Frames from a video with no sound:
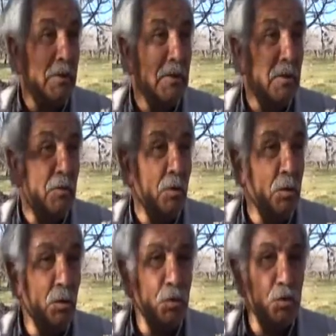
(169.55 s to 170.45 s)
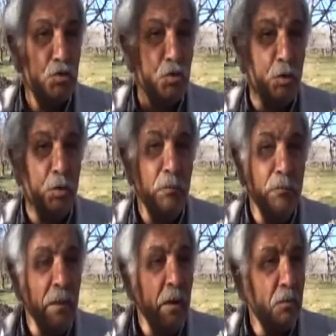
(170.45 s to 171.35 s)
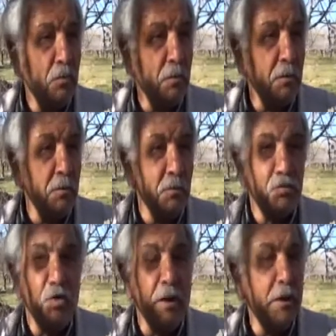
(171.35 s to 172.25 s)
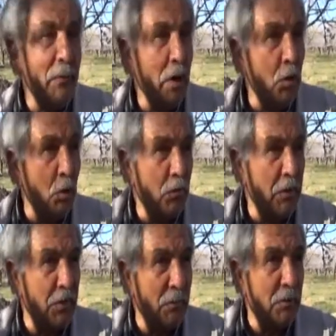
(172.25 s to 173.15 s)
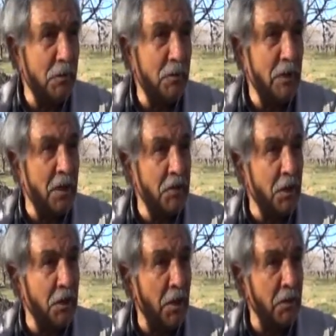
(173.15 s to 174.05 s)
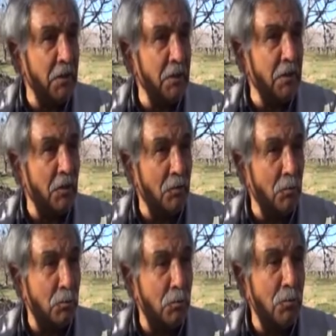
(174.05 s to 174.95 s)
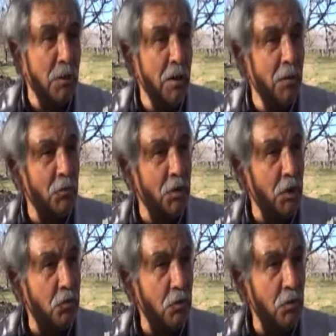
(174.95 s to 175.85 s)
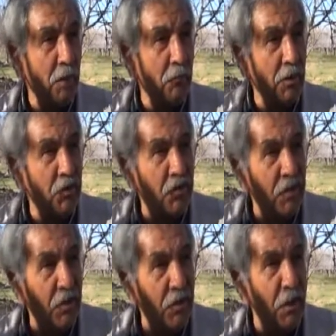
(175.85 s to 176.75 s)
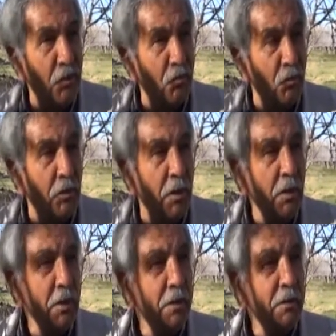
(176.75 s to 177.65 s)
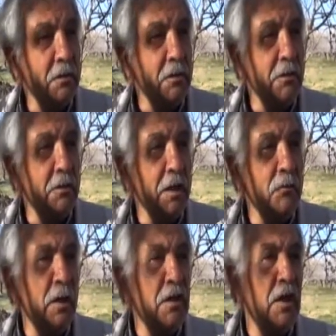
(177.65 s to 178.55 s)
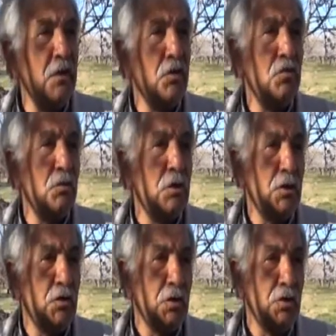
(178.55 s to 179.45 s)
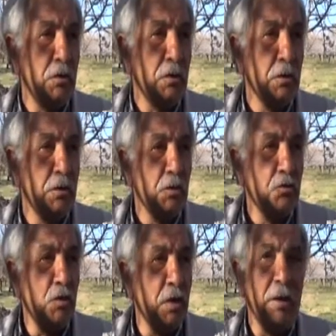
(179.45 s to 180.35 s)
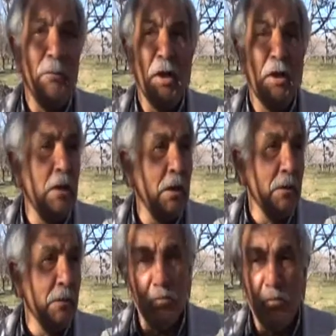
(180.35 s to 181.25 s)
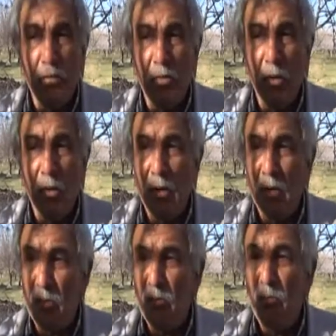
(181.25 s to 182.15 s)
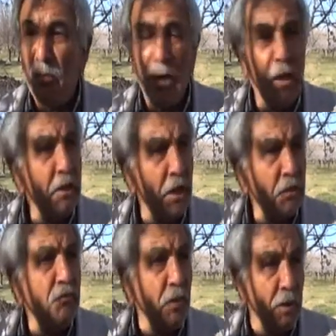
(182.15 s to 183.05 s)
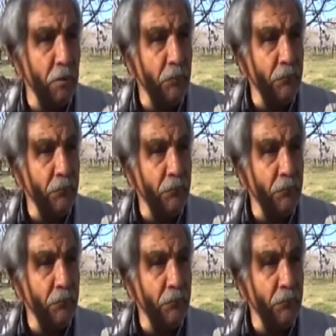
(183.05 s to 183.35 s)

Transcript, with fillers: Hı hı. Olduğunu düşünüyorum. Ee, şu anda belli olmaz tam ne kadar yandığı, nasıl olduğu. Birkaç gün hava ısındıktan sonra e, yanmanın derecesi ortaya çıkacak. Şu anda belli değil. Ee, bayağı yanık var.